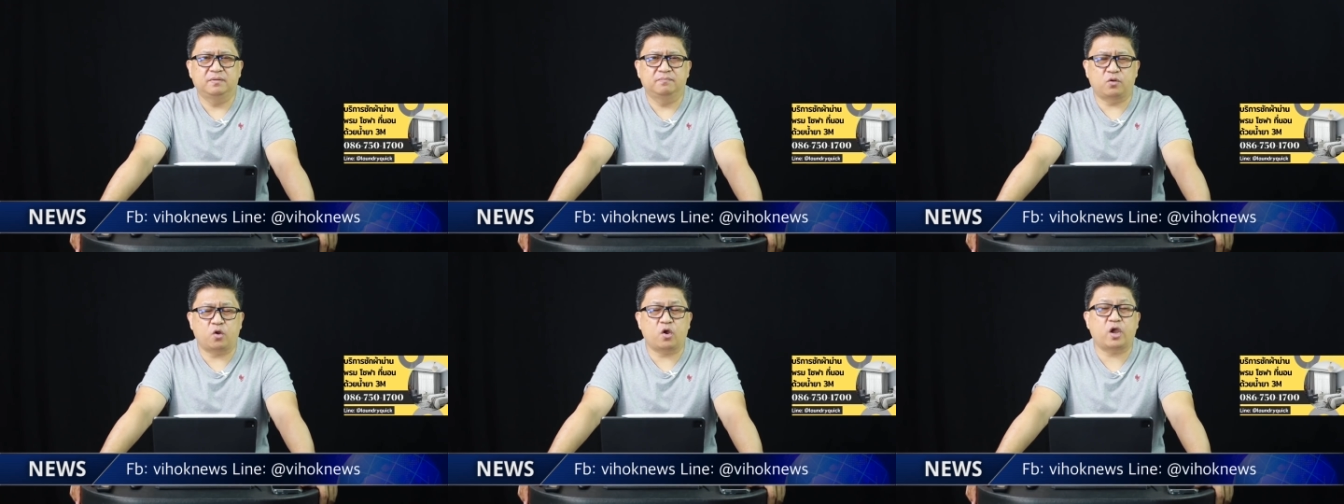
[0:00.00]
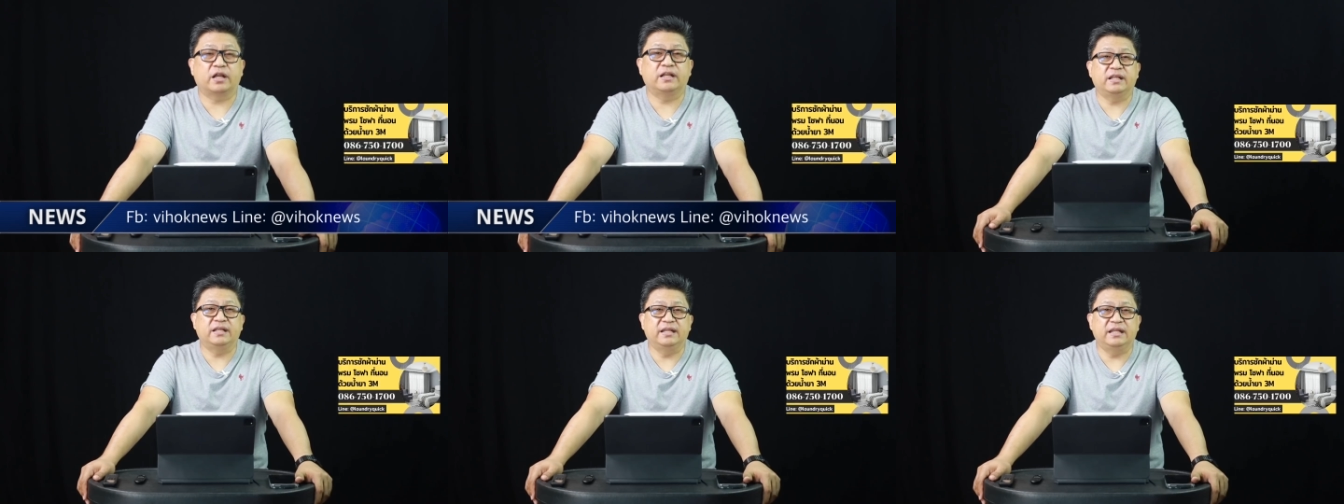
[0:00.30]
เพราะ
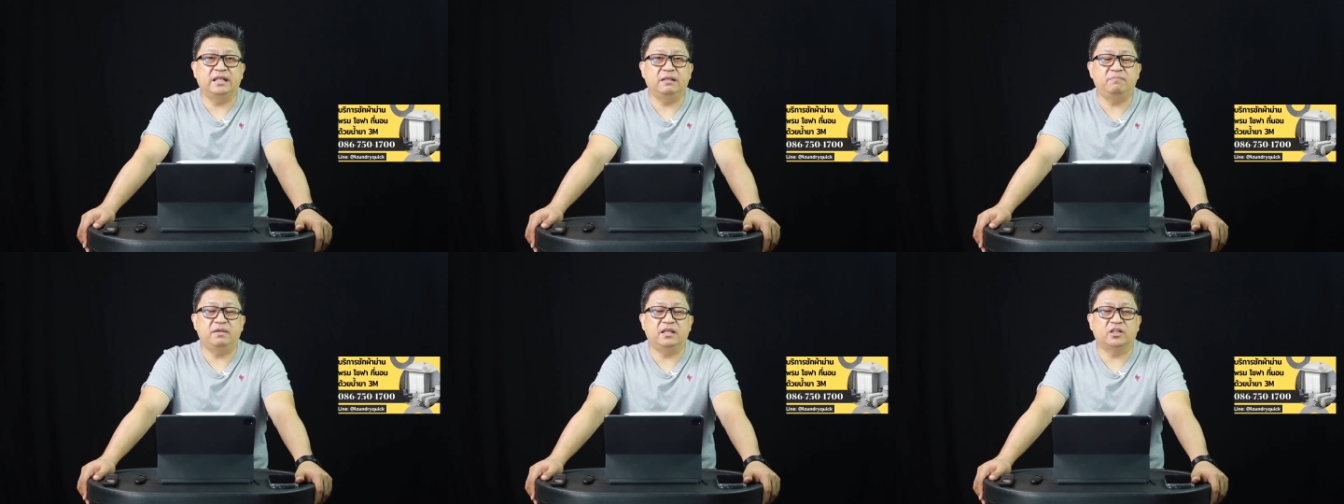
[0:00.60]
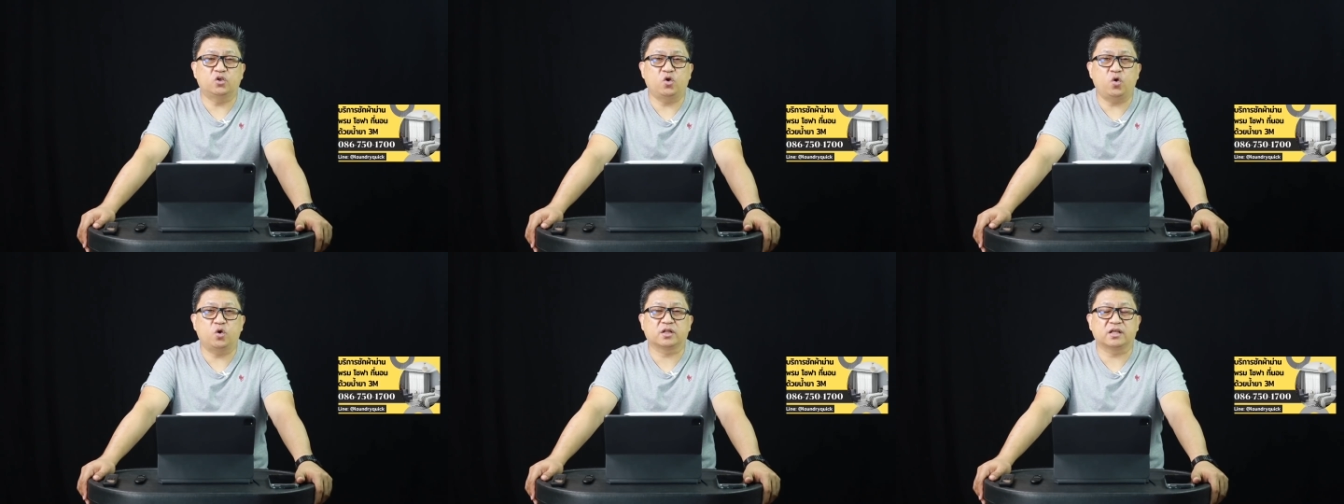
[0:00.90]
คดีนี้
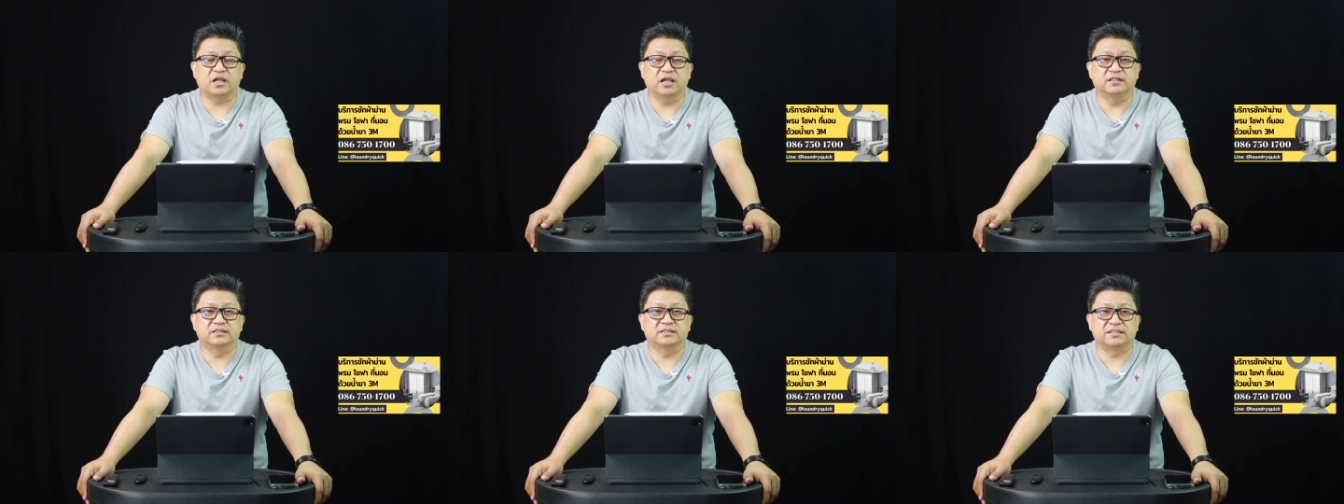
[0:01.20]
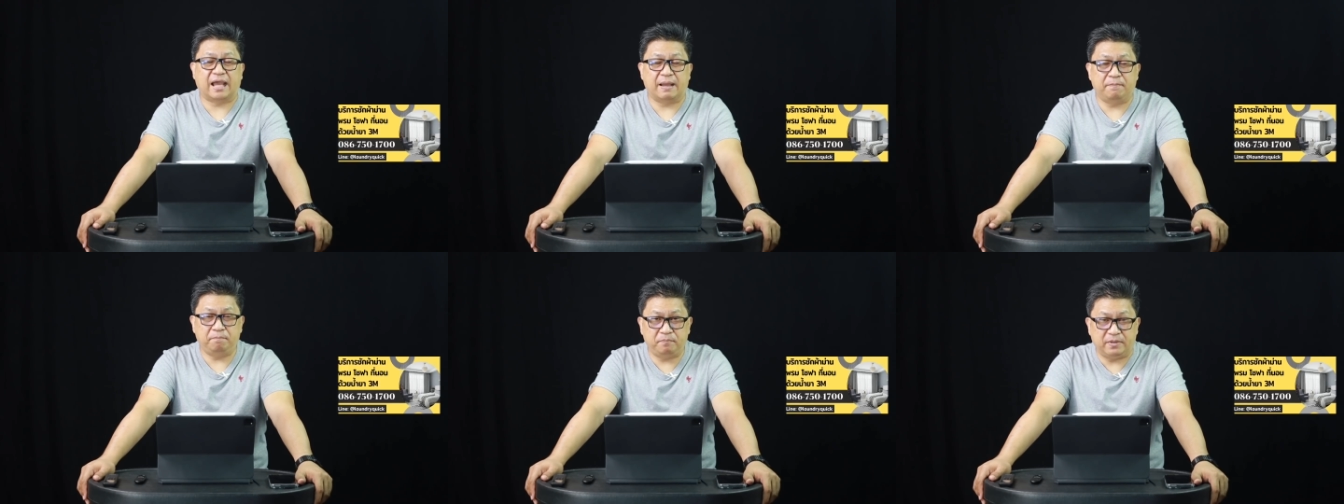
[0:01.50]
มีโทษเกิน
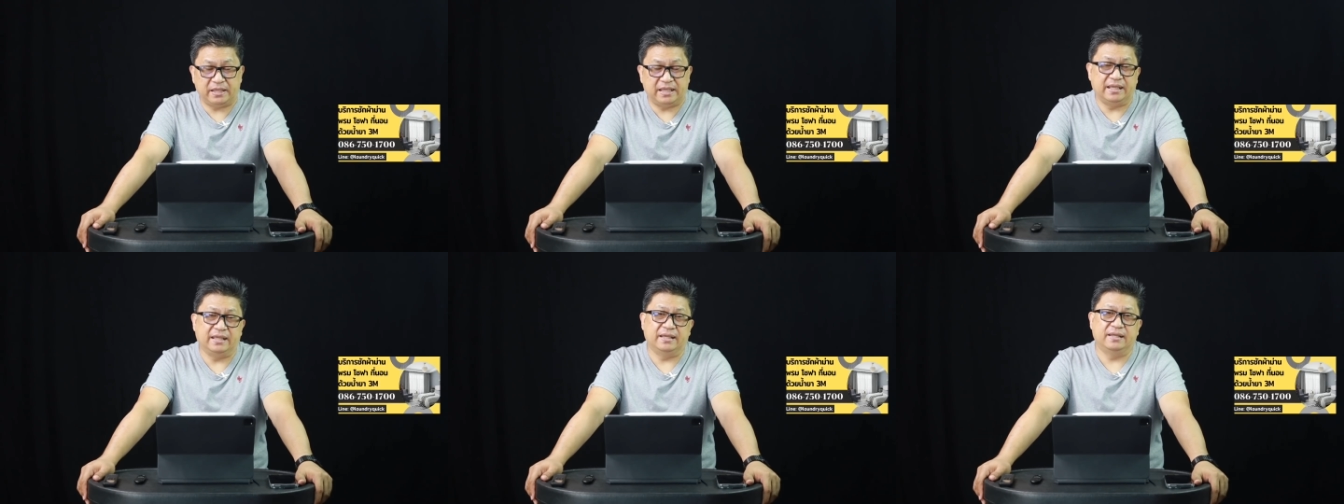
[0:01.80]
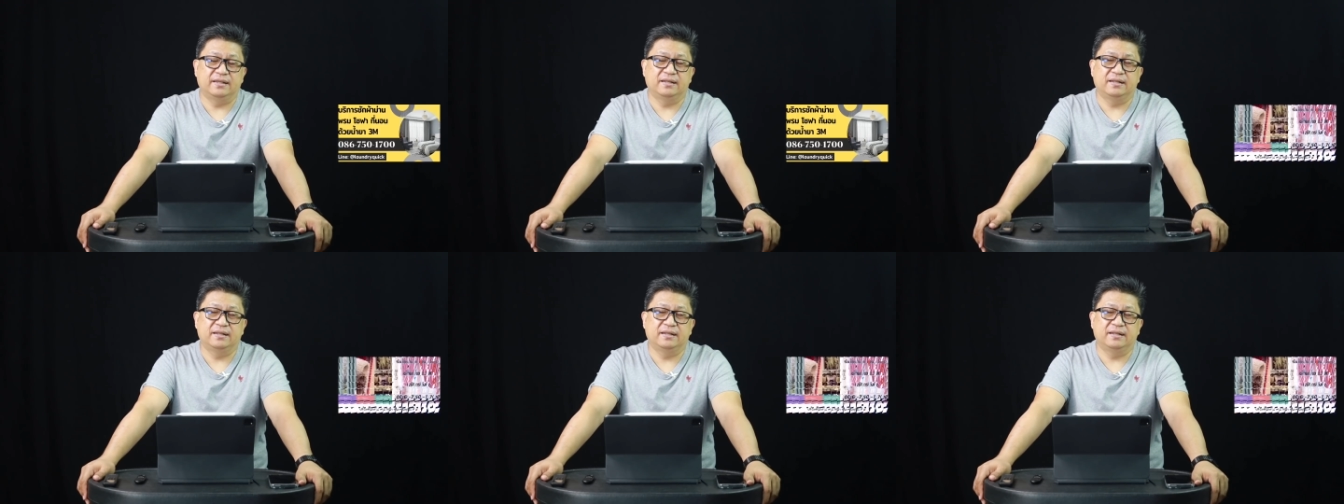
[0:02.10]
3 ปี